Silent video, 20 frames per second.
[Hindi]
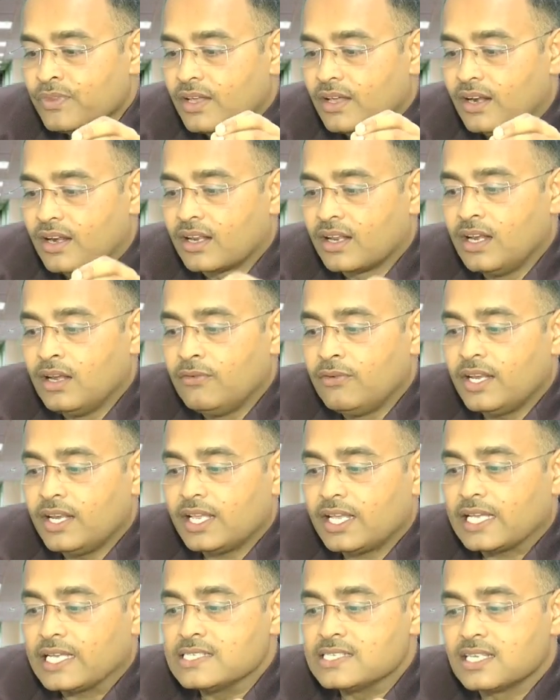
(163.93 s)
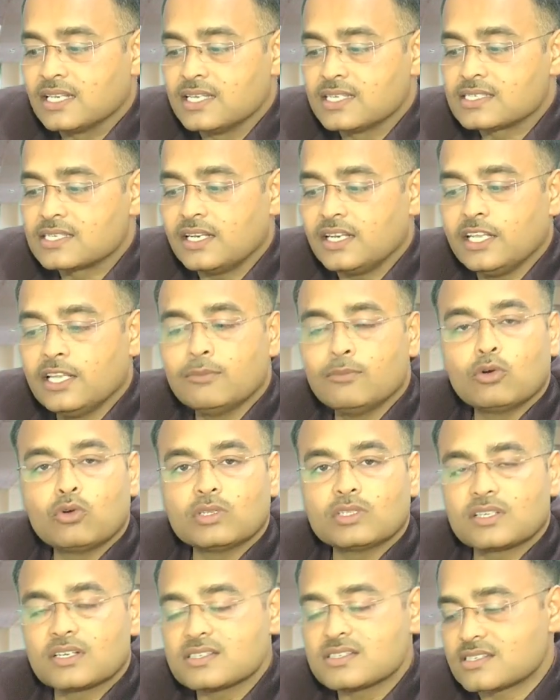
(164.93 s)
रेलवे ने कैंसिलेशन नियमों
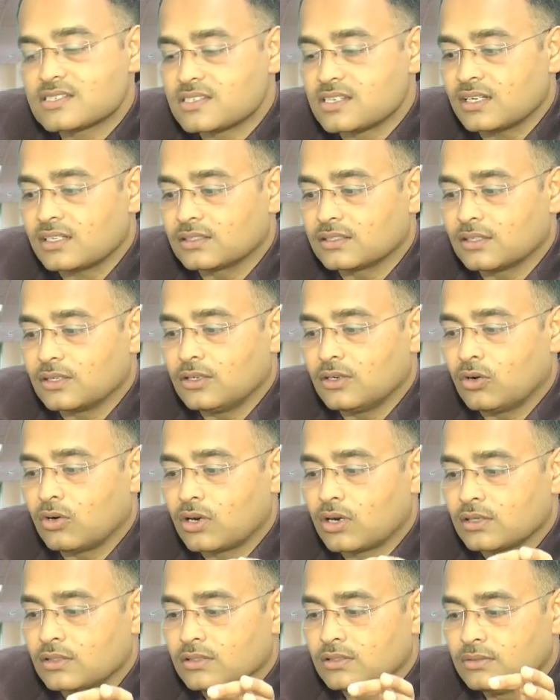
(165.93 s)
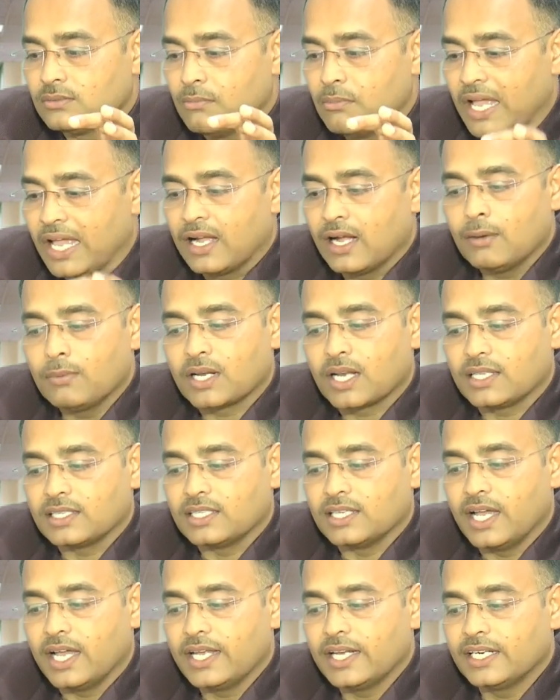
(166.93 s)
को इतना सख्त और महंगा बना
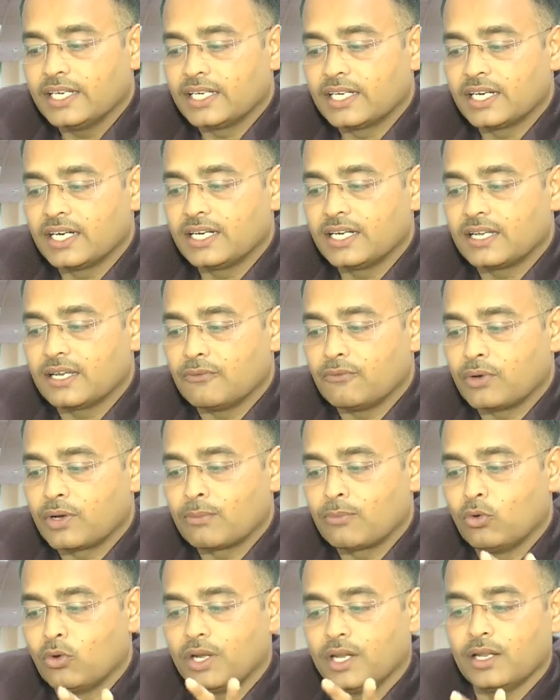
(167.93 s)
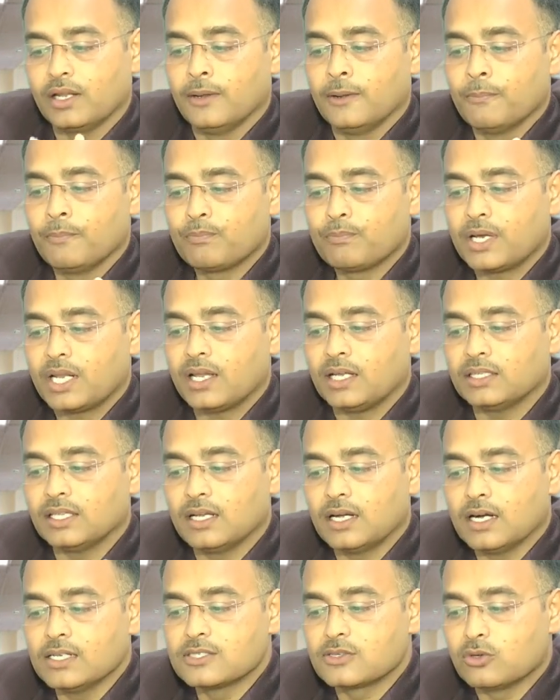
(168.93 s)
दिया है कि टिकट कंफर्म होने पर
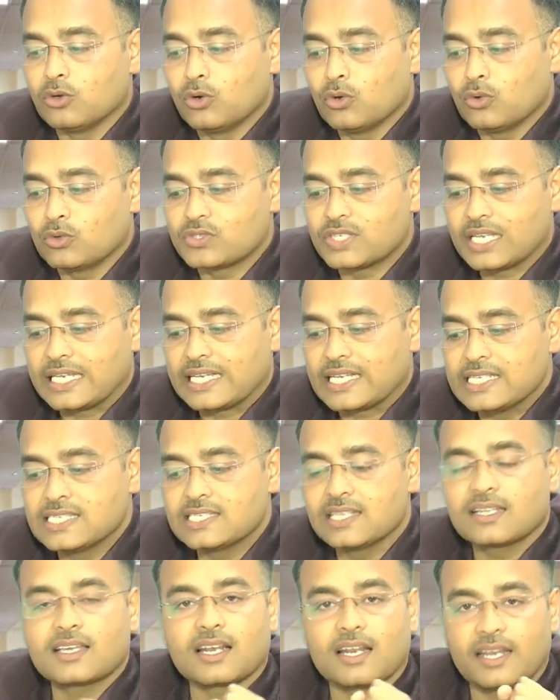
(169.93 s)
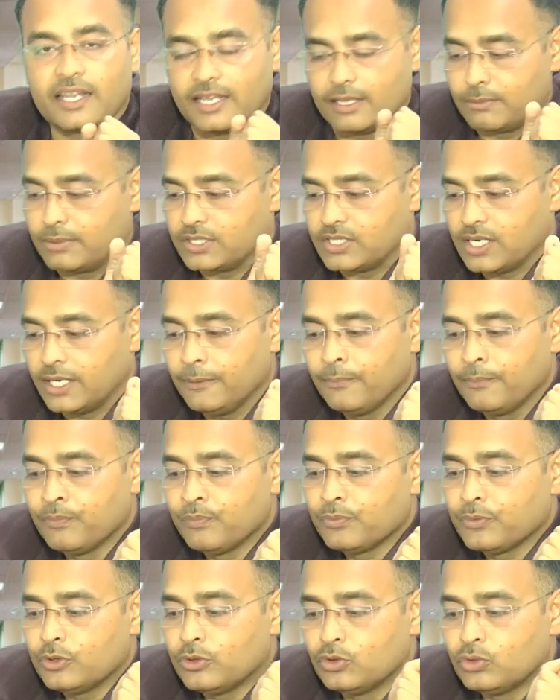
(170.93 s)
अधिकांश लोग उसे कैंसिल कराने के बजाय
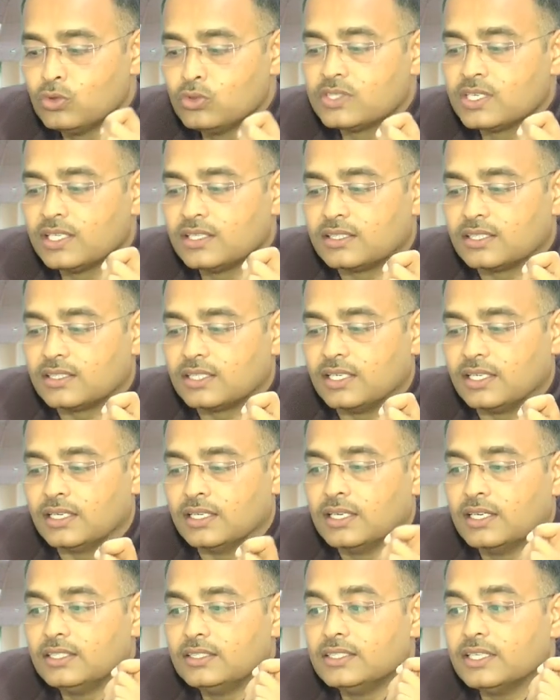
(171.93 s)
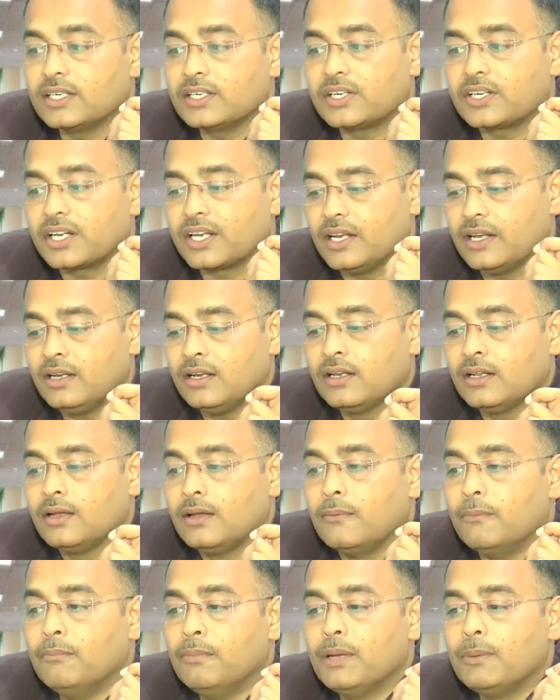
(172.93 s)
दूसरी तिथि या ट्रेन
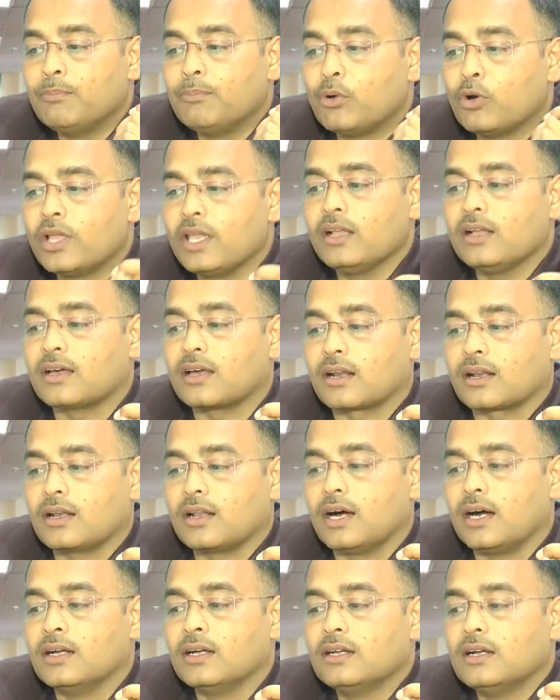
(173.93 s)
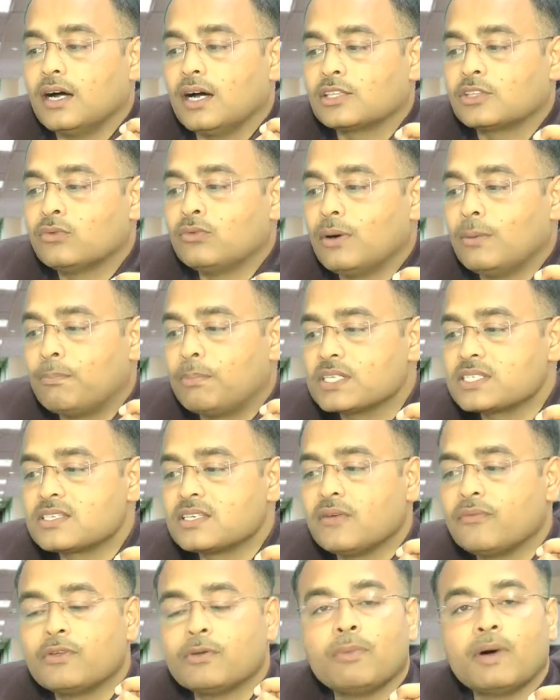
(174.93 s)
में बुकिंग करना अथवा बस
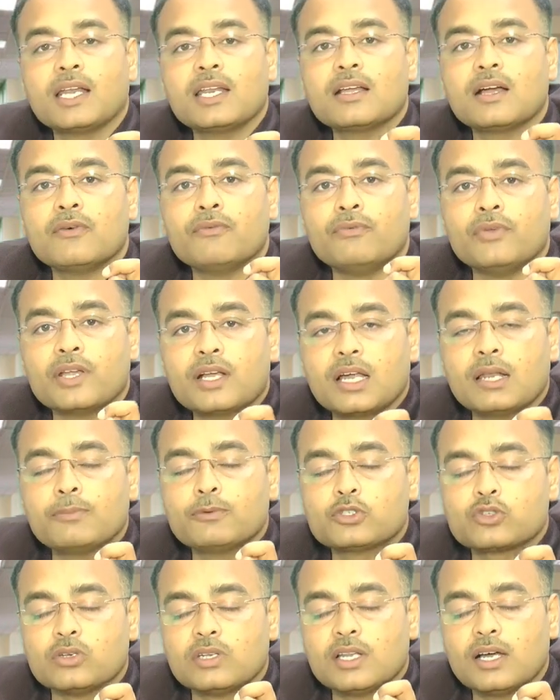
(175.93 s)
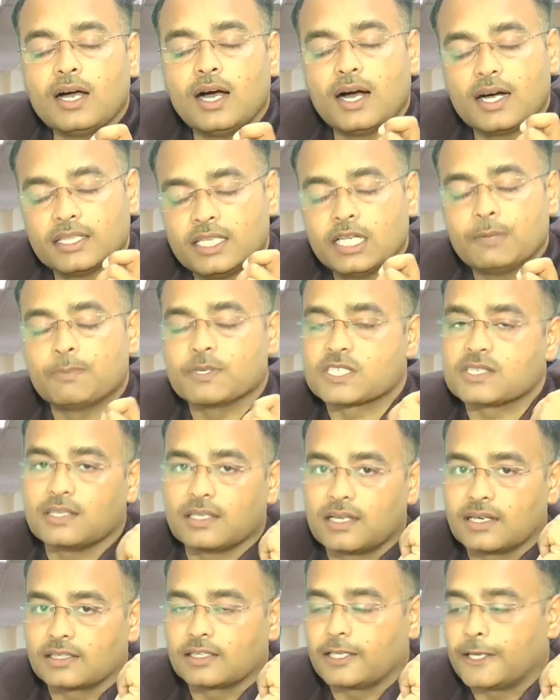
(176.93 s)
या विमान का विकल्प चुनना अधिक
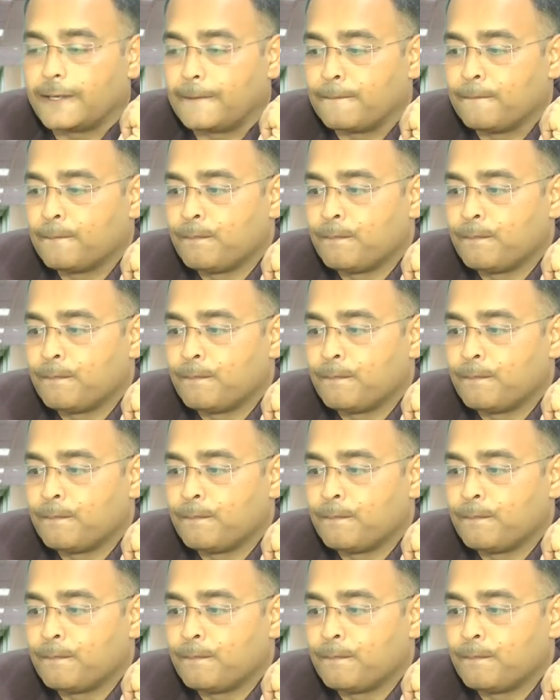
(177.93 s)
पसंद करते हैं